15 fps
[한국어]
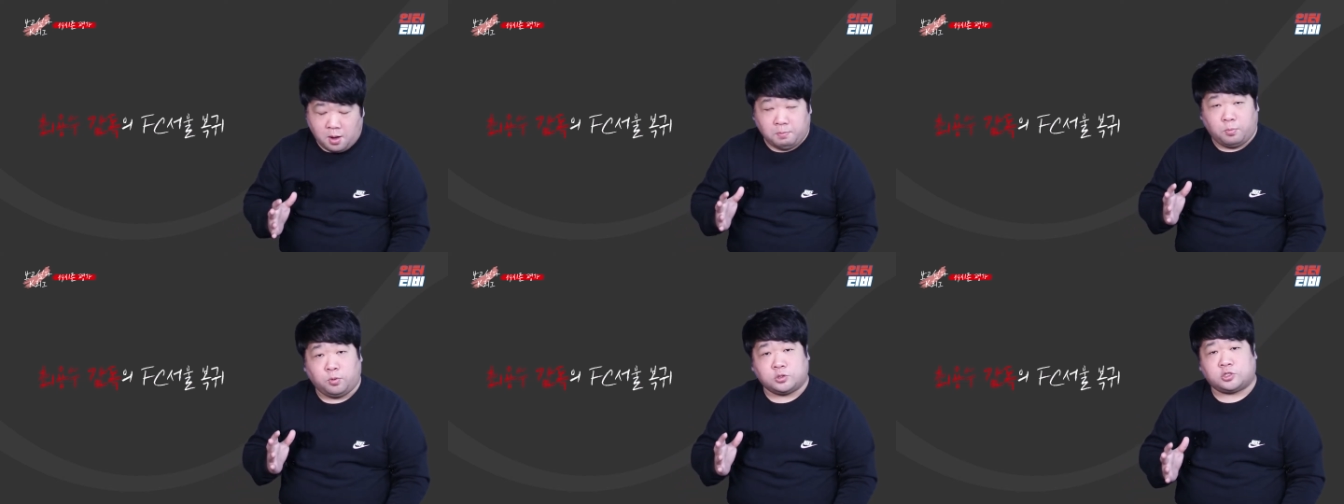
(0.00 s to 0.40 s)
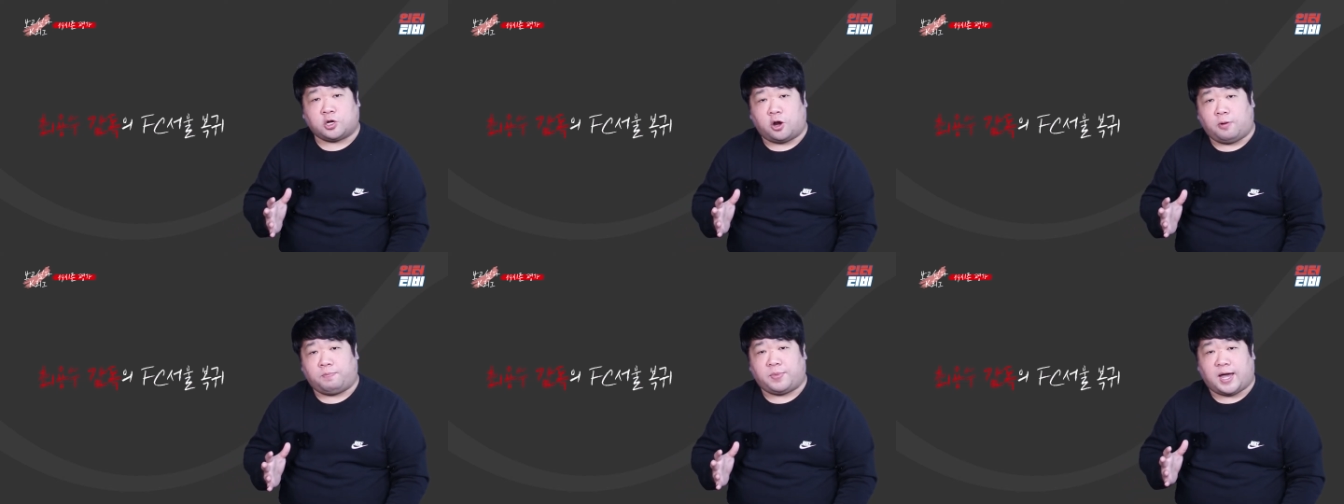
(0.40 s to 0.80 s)

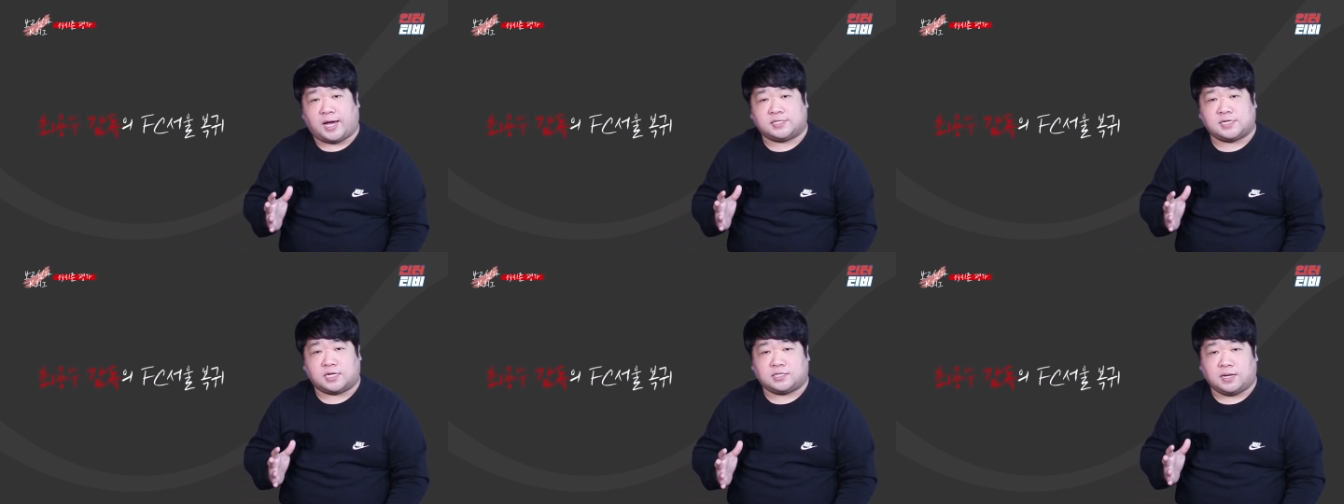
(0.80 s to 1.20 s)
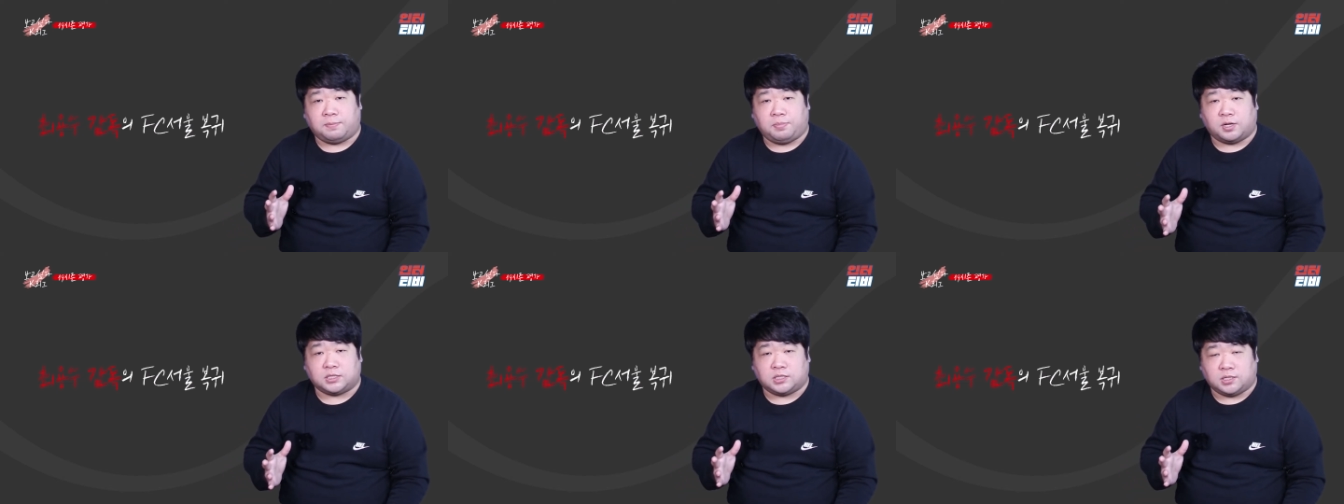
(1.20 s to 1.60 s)
모처럼 아시아
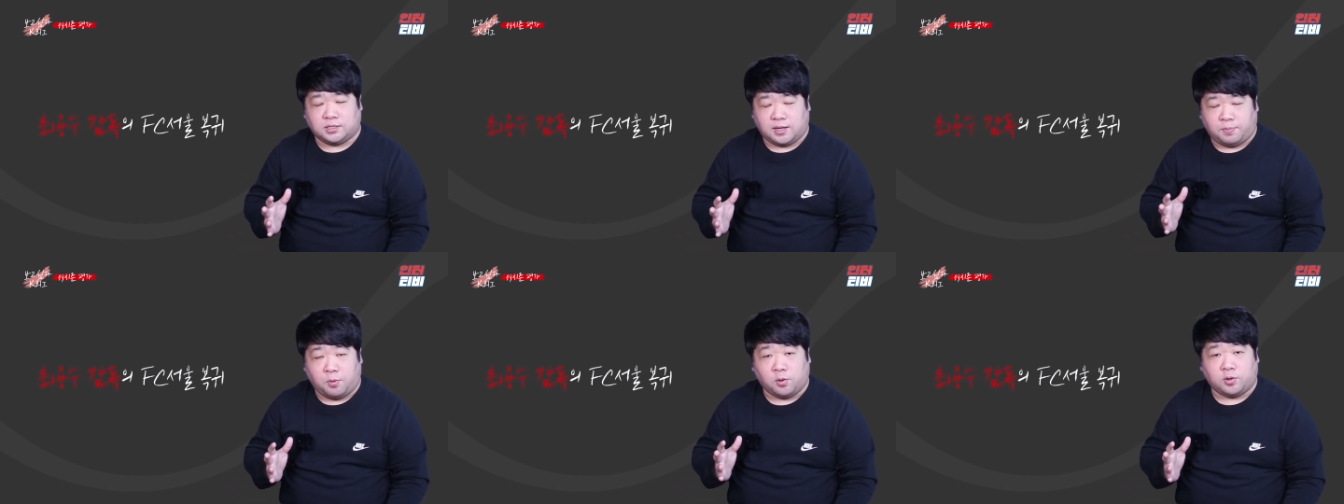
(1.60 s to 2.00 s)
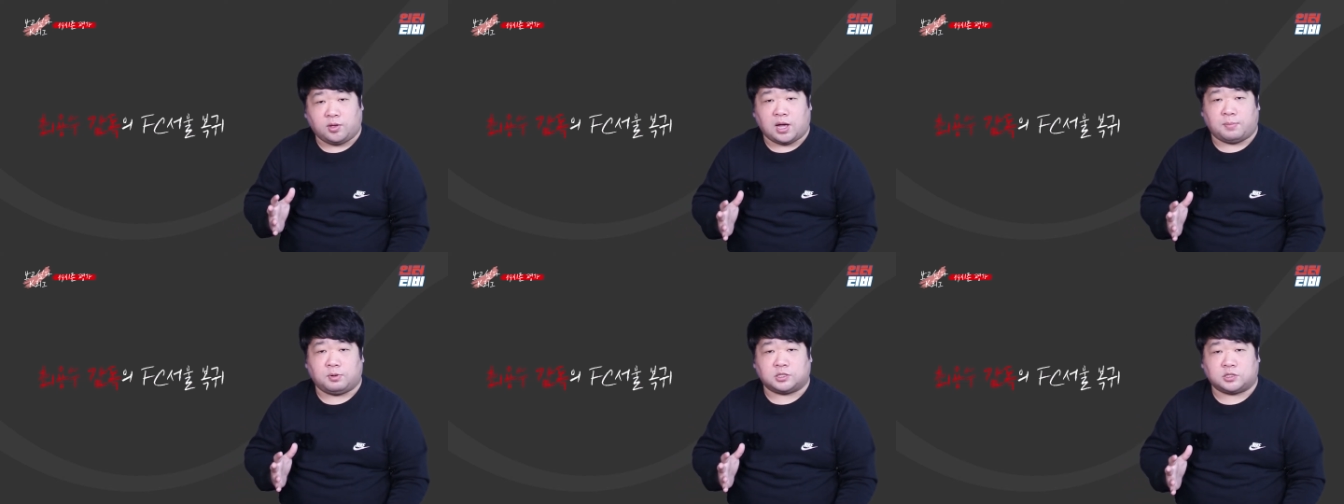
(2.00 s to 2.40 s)
챔피언스리그에
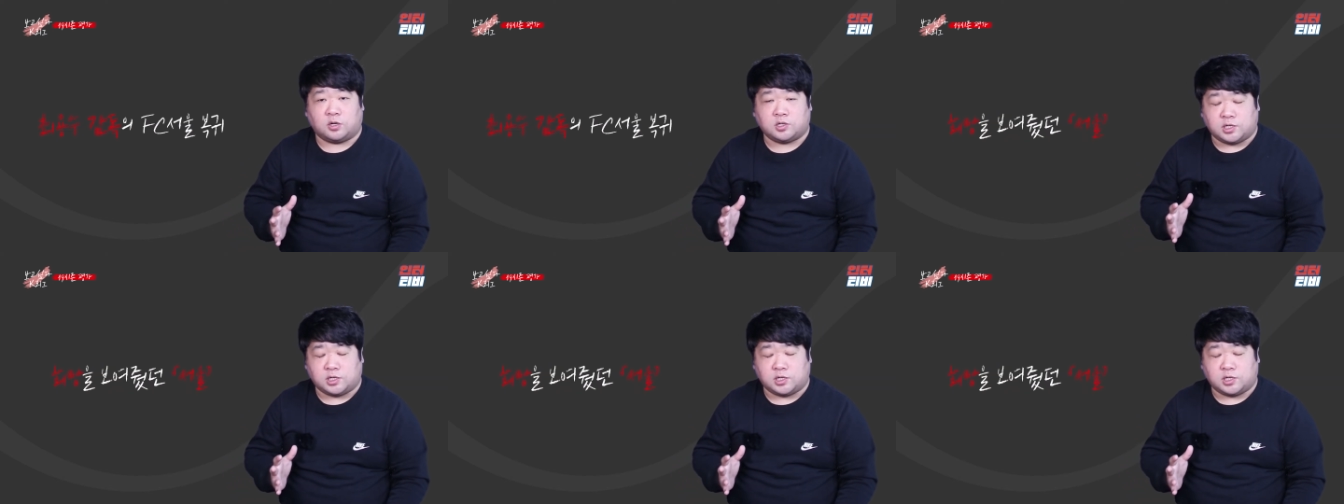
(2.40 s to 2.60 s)
복귀하면서